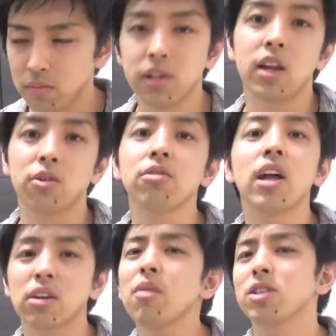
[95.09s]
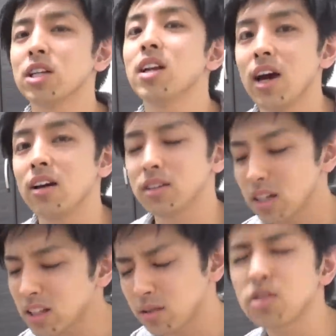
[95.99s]
みたいなことなのかもしれない。
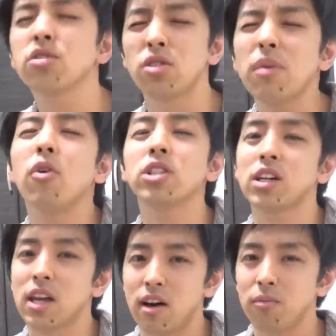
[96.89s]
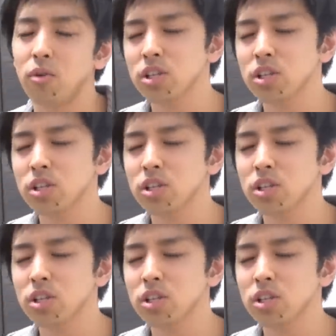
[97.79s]
そうやったら、そ、それは申し訳ないわ。